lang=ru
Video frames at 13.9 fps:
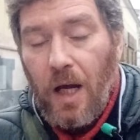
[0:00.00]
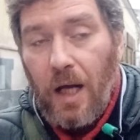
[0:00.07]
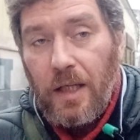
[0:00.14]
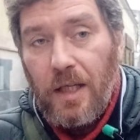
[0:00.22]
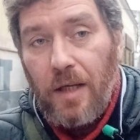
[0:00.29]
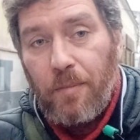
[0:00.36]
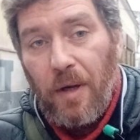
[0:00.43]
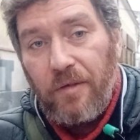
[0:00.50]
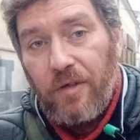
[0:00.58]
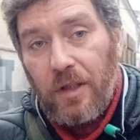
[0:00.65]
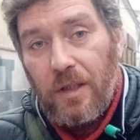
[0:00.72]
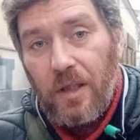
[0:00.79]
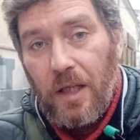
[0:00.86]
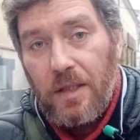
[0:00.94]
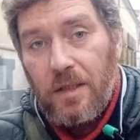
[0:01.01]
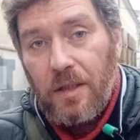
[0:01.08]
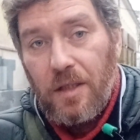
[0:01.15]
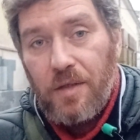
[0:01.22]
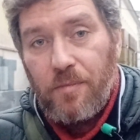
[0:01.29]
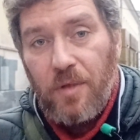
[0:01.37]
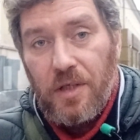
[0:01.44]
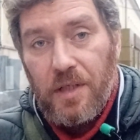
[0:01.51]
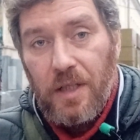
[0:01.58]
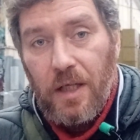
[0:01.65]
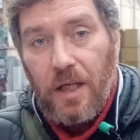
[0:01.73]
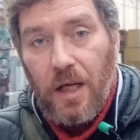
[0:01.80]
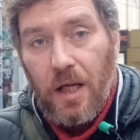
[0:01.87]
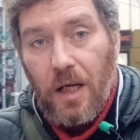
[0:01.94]
о ней поведал один из
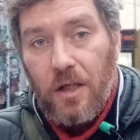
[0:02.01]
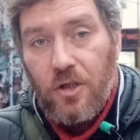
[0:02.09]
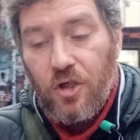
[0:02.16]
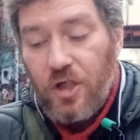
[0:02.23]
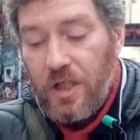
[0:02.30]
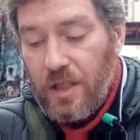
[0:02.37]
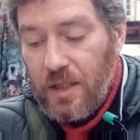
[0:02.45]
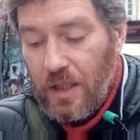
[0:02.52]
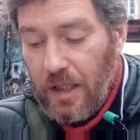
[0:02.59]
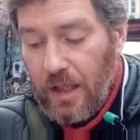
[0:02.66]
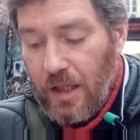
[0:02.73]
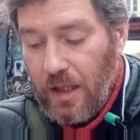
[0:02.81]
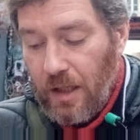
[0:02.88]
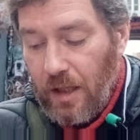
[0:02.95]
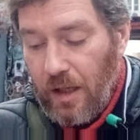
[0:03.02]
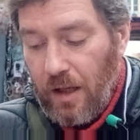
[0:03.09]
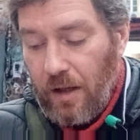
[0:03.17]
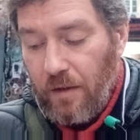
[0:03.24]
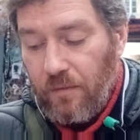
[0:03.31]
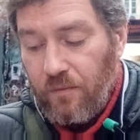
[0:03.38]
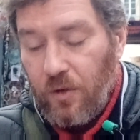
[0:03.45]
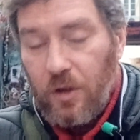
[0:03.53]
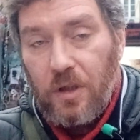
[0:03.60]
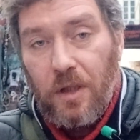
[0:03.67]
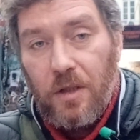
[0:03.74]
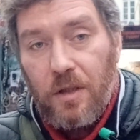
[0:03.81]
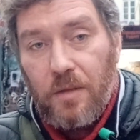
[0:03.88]
местных жителей, а, вот э,